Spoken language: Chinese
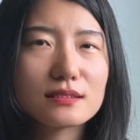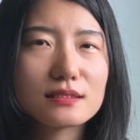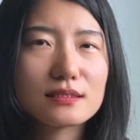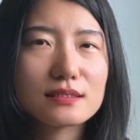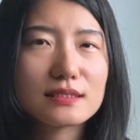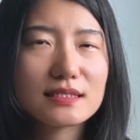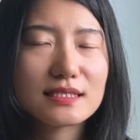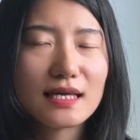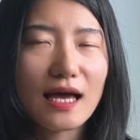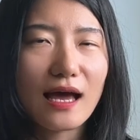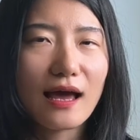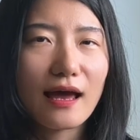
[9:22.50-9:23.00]

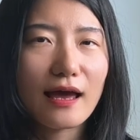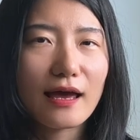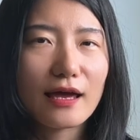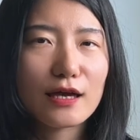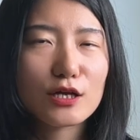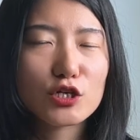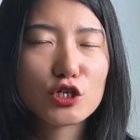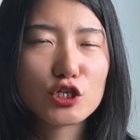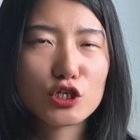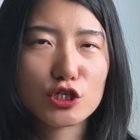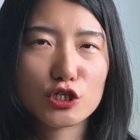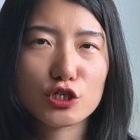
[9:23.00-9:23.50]
在
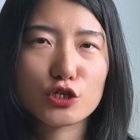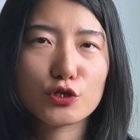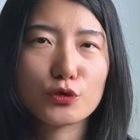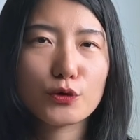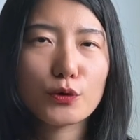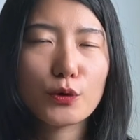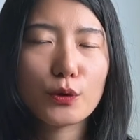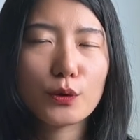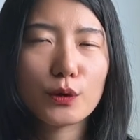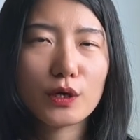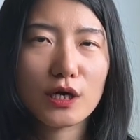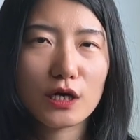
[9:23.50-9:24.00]
使
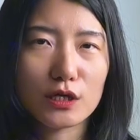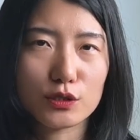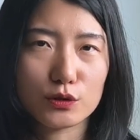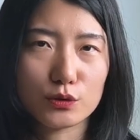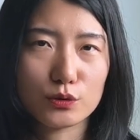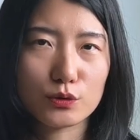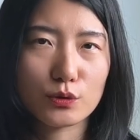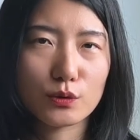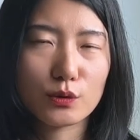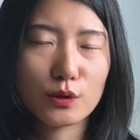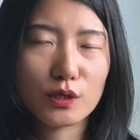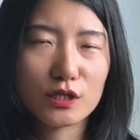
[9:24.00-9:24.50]
用很
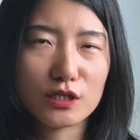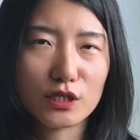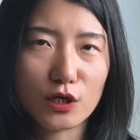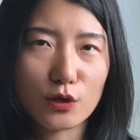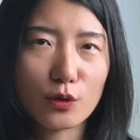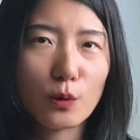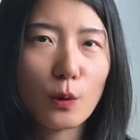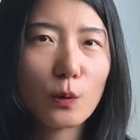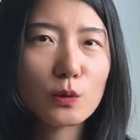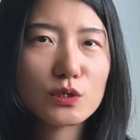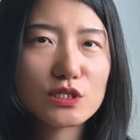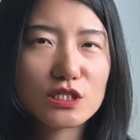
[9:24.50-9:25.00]
多人
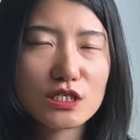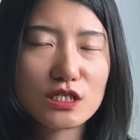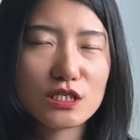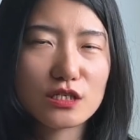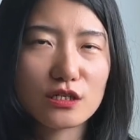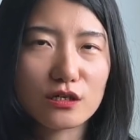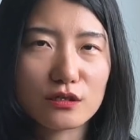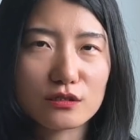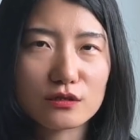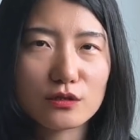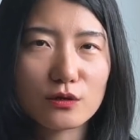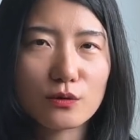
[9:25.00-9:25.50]
工智
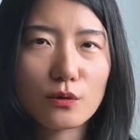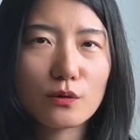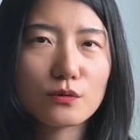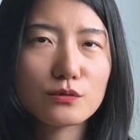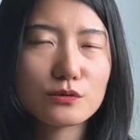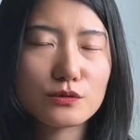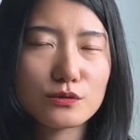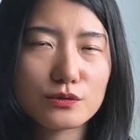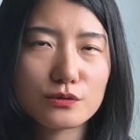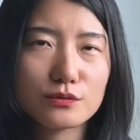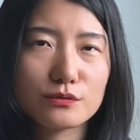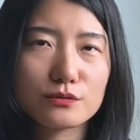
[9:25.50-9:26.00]
能的工
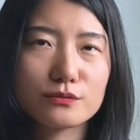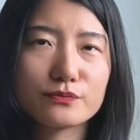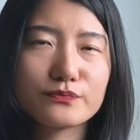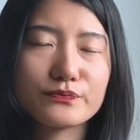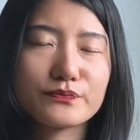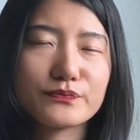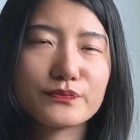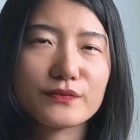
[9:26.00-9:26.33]
具，